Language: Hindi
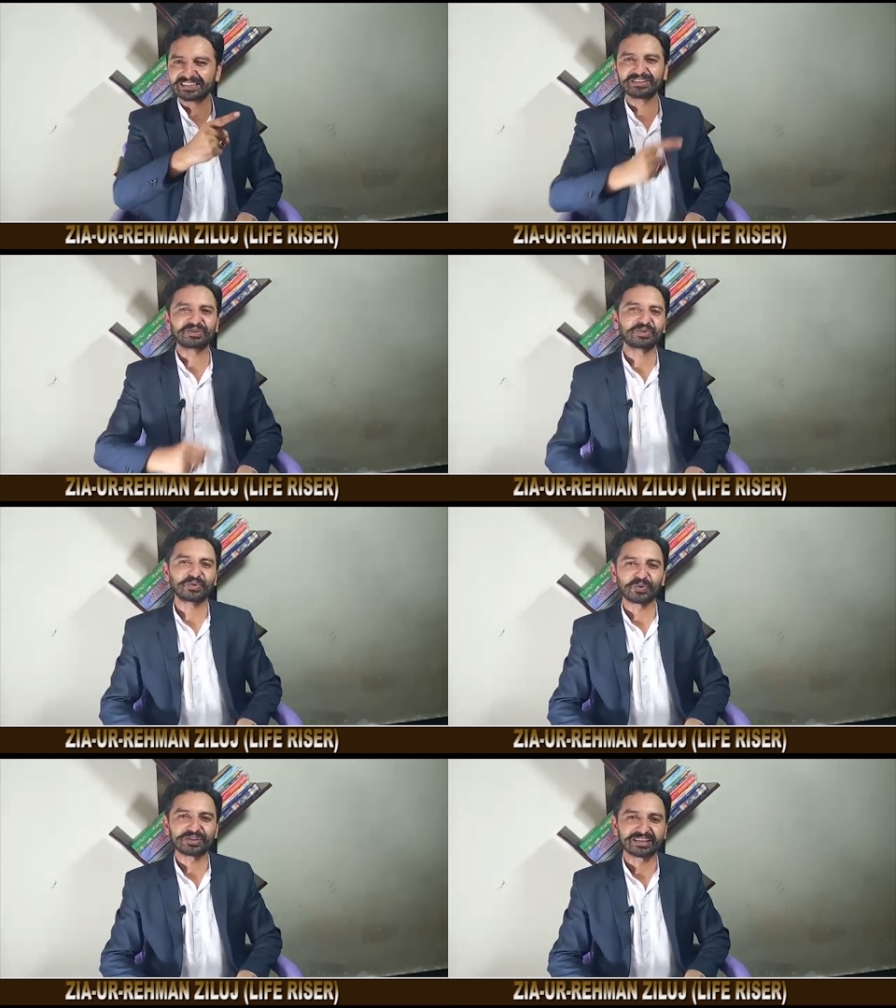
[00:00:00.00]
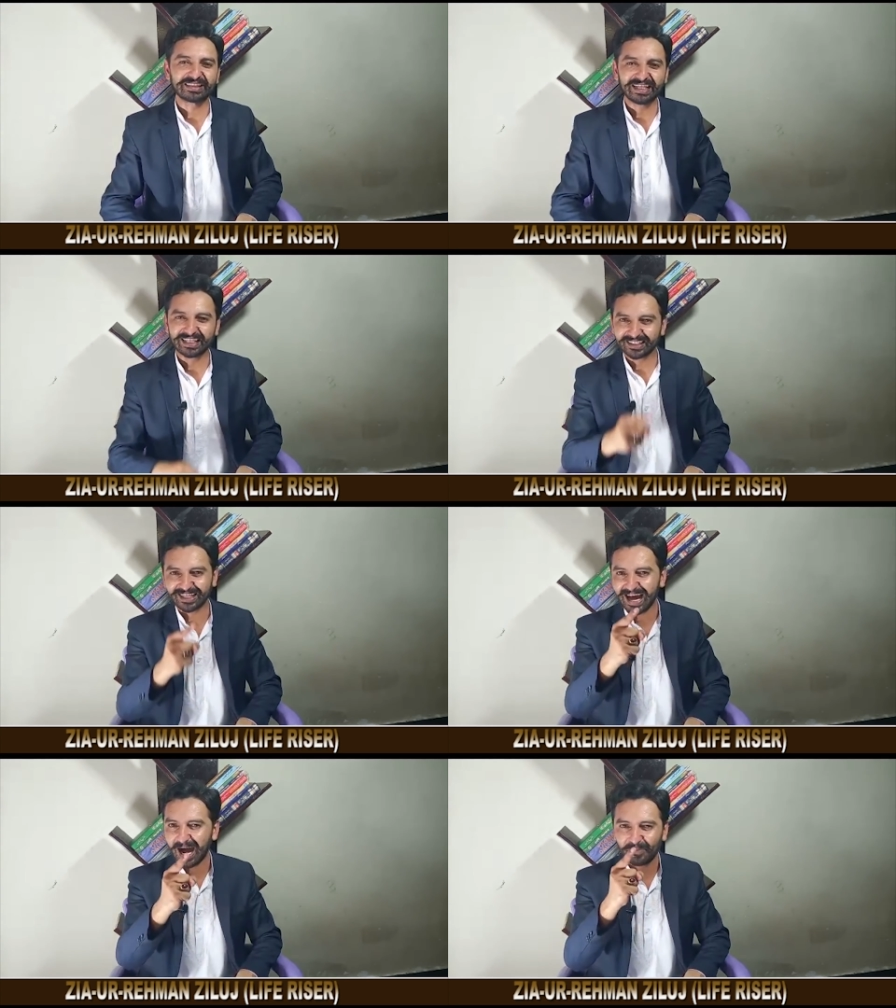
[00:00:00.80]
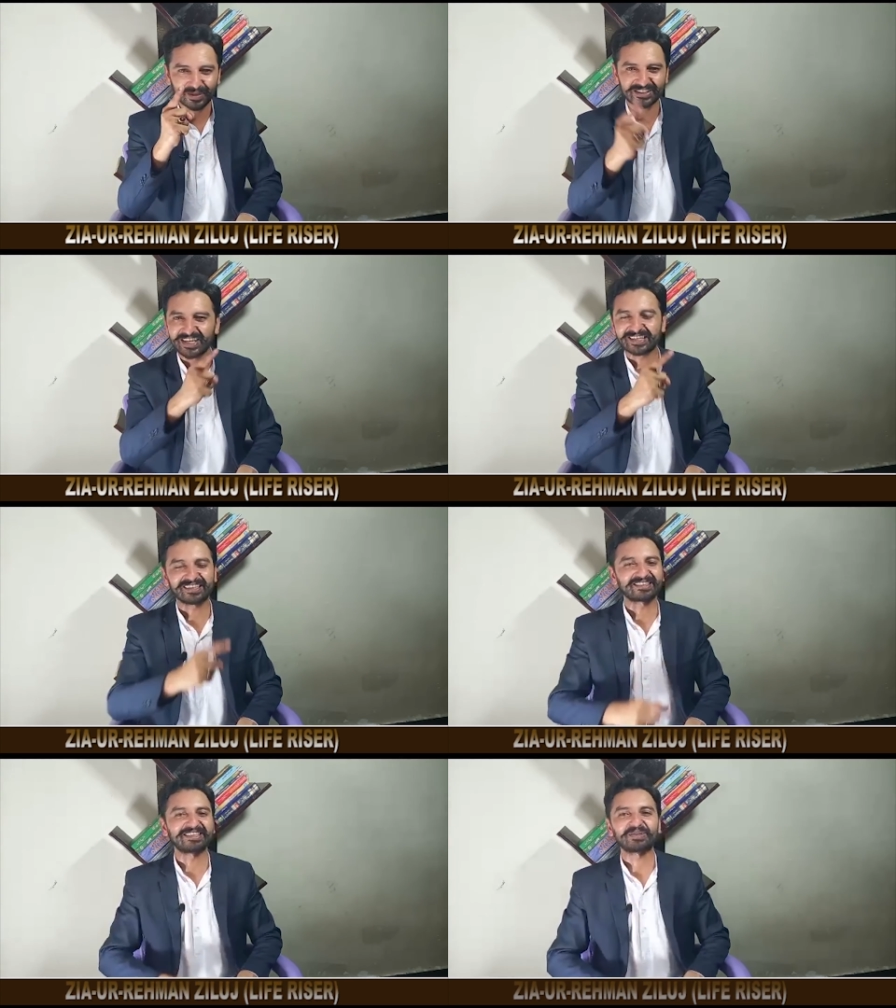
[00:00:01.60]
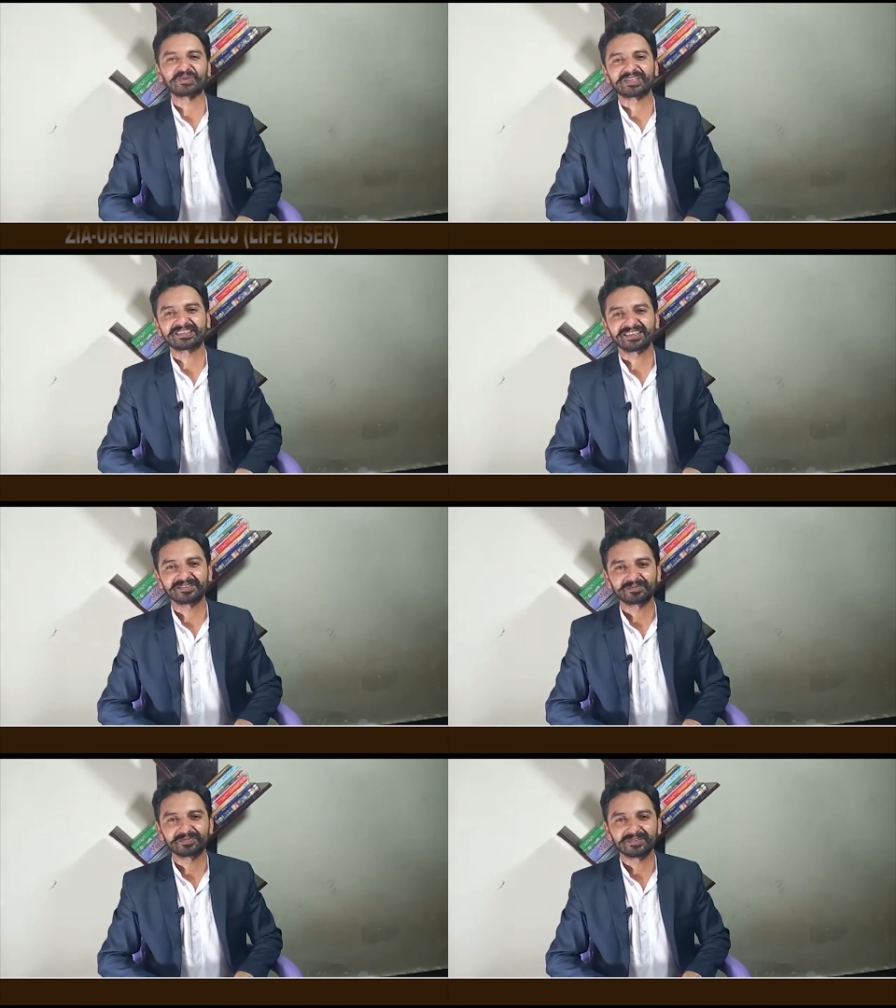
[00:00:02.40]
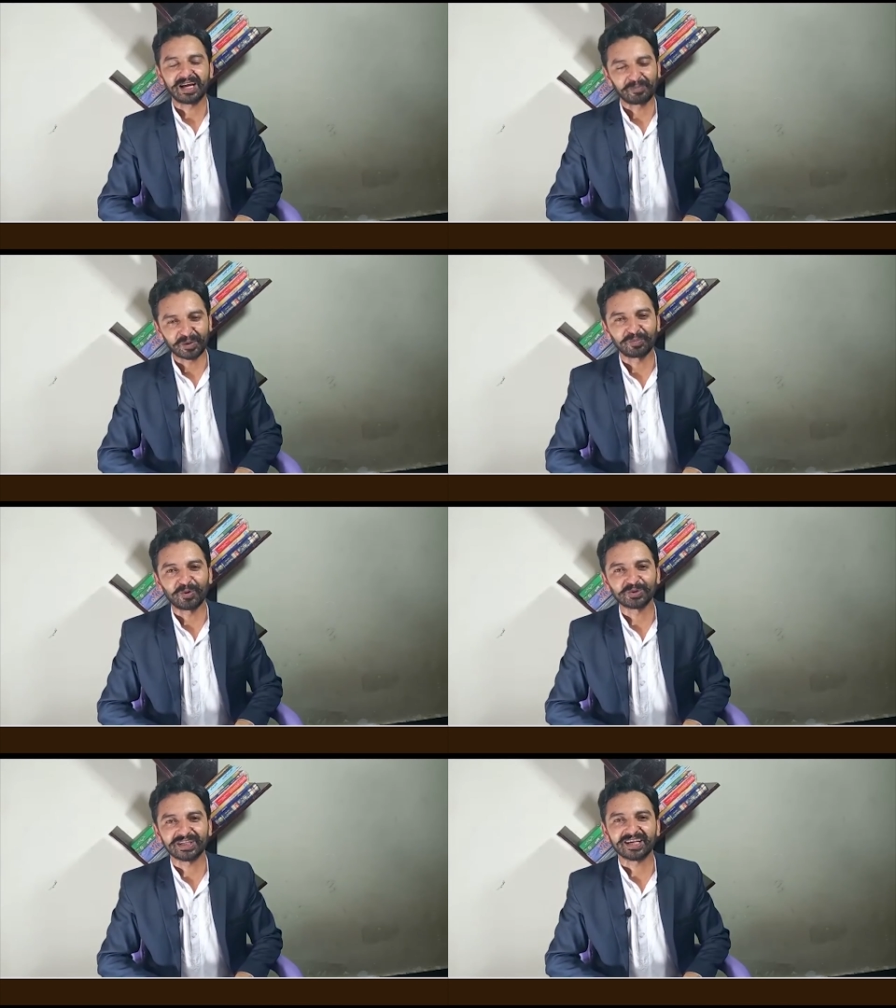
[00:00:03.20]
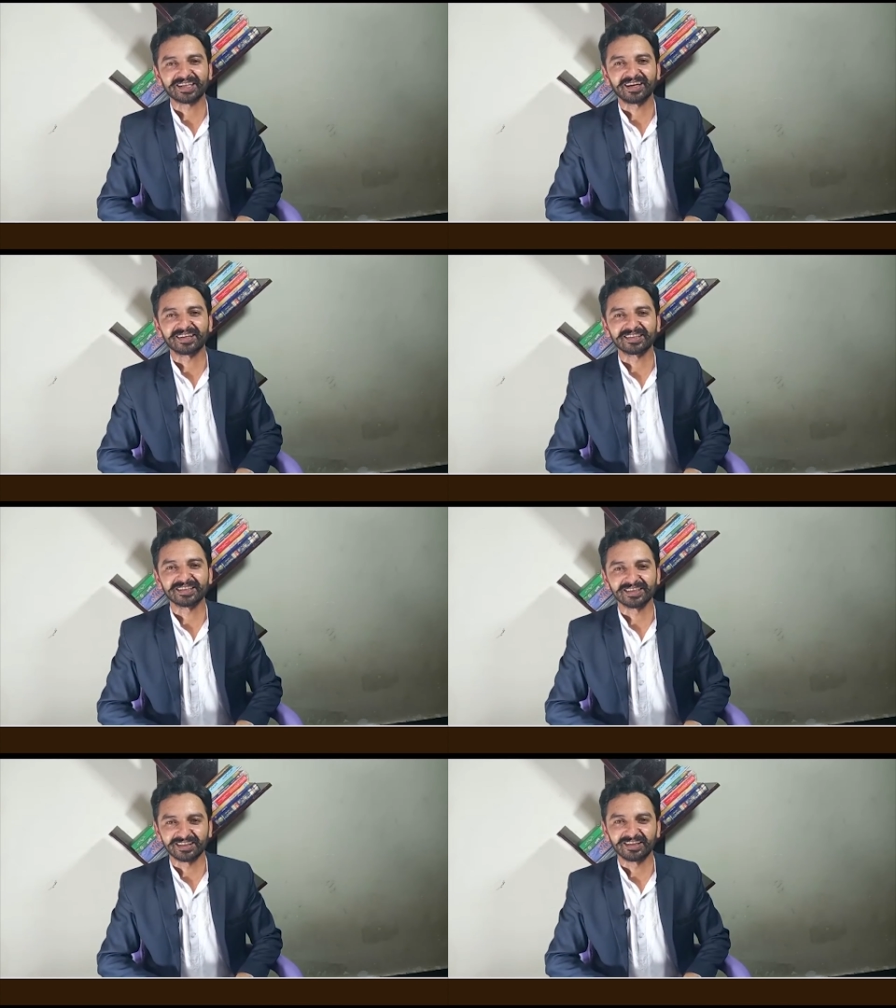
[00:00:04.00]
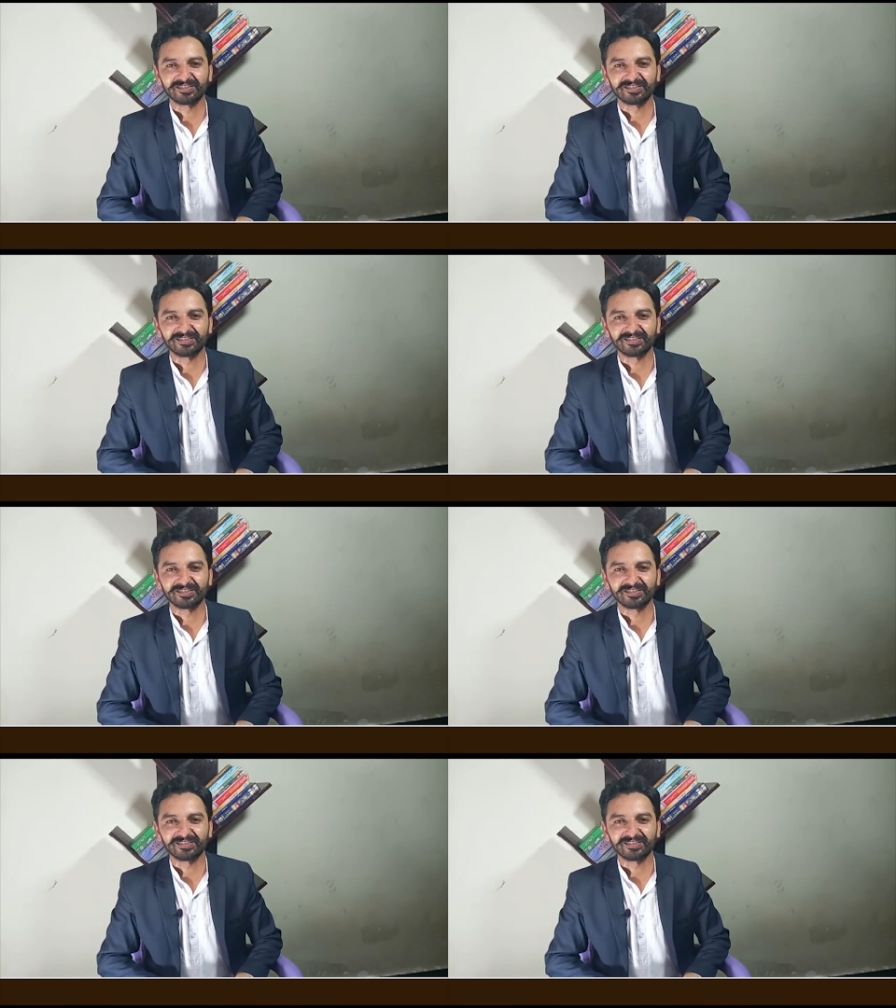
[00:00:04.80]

गलत ज़रूर हो सकता है लेकिन आप रिजेक्टेड नहीं हो सकते अपना बहुत सारा ख्याल रखिएगा